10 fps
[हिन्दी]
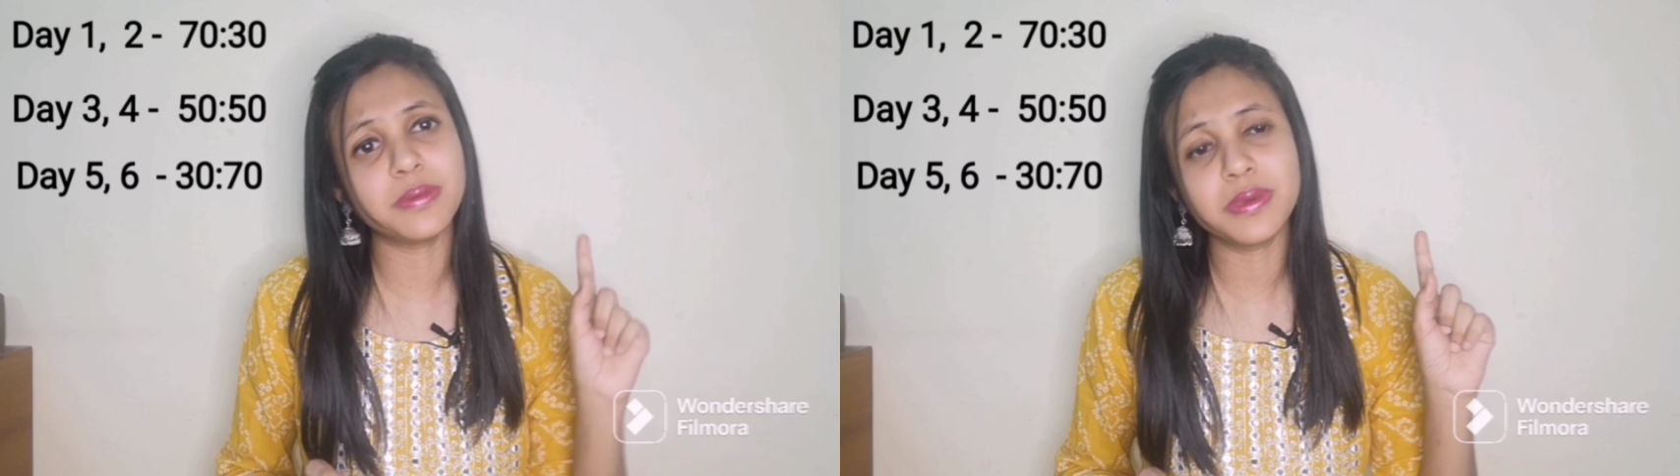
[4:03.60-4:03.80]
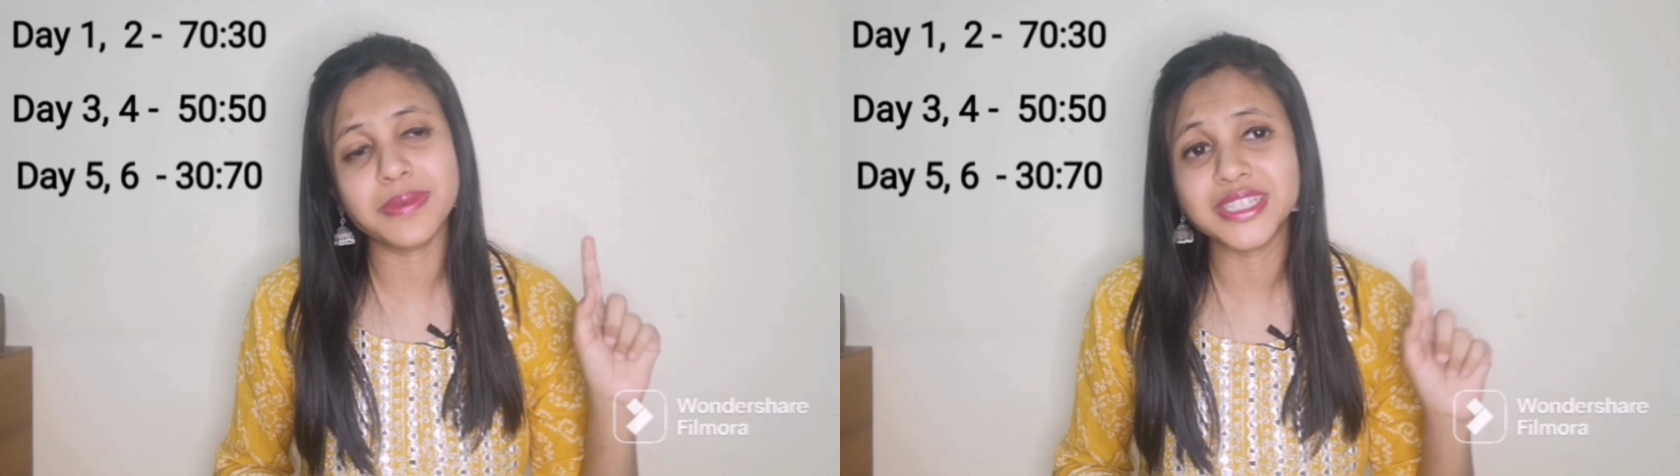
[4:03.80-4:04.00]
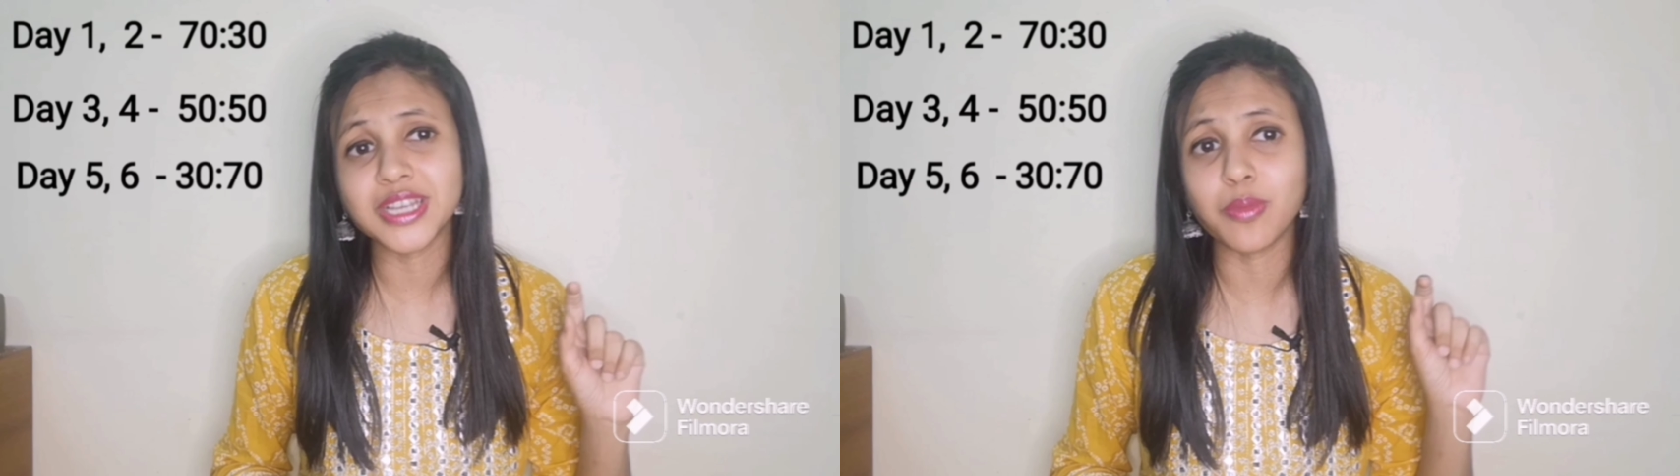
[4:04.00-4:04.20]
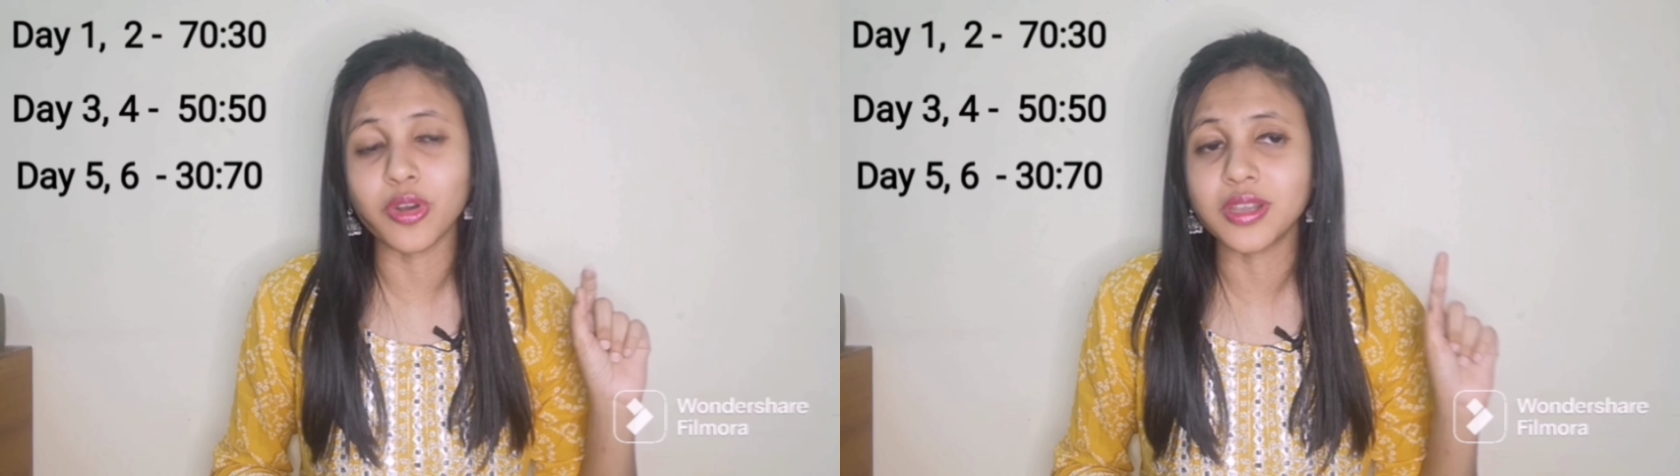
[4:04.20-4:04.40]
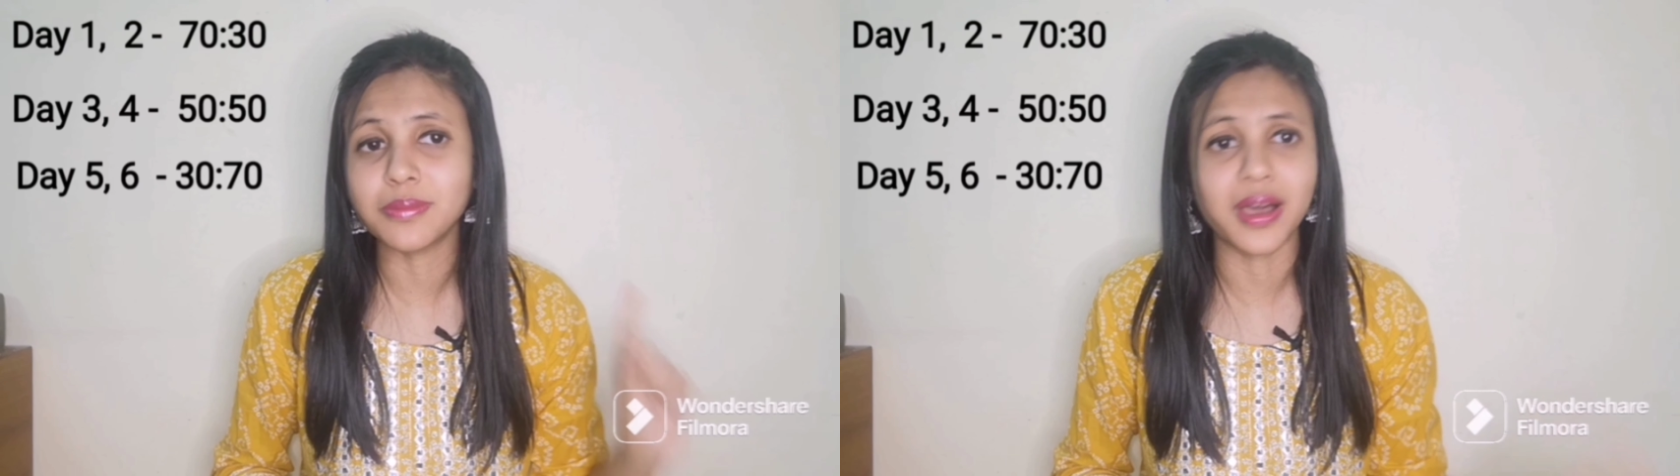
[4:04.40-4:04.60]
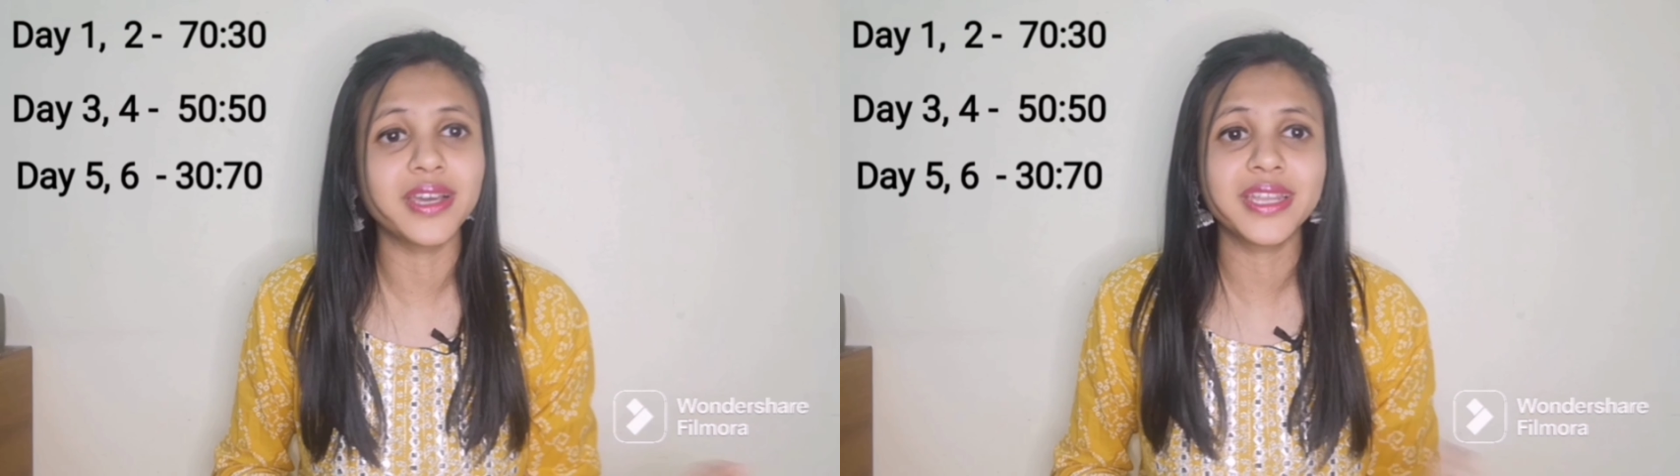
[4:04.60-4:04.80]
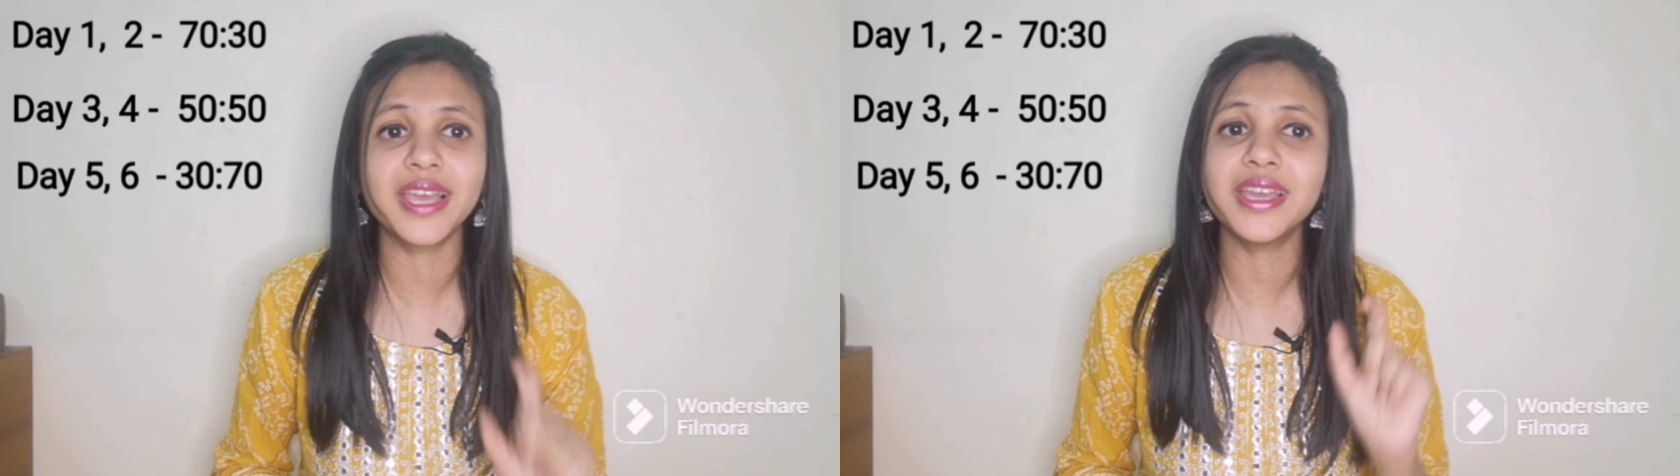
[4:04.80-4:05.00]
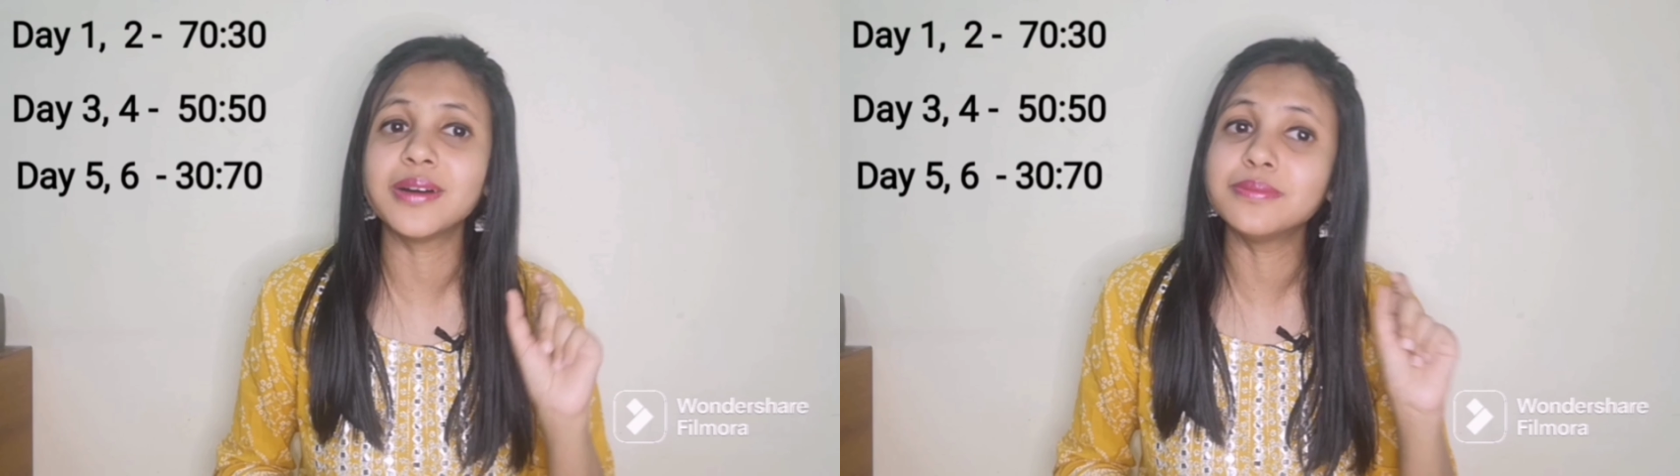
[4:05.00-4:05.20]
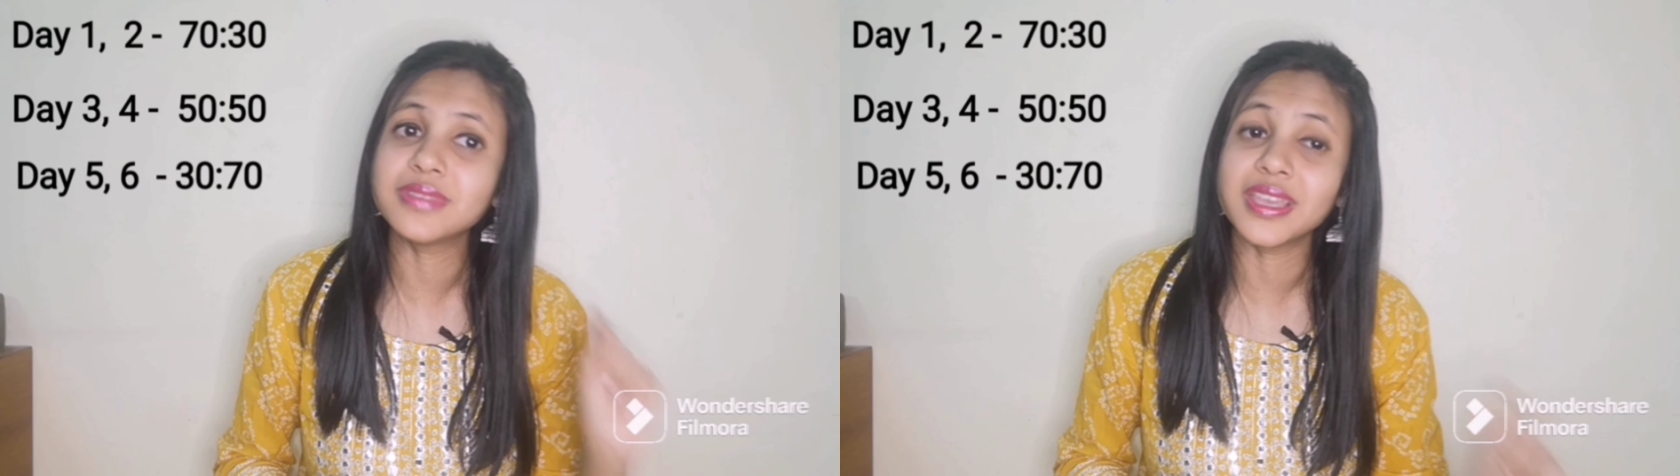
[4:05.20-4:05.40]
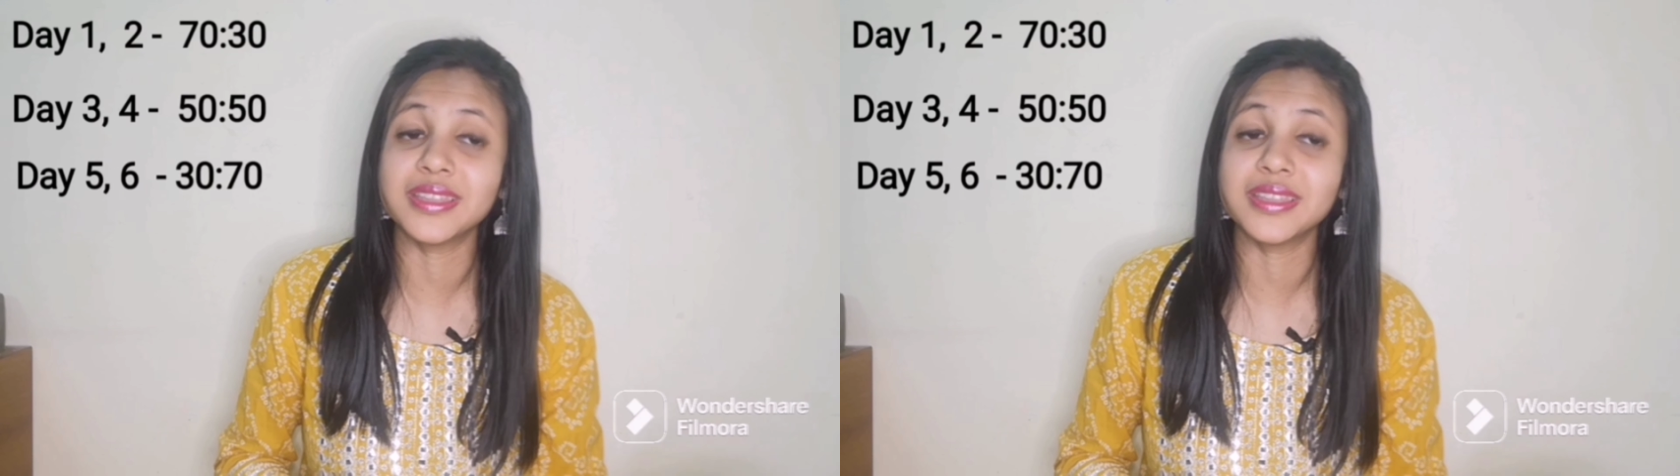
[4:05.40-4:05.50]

जब भी बच्चा बॉटल मांग रहा है हम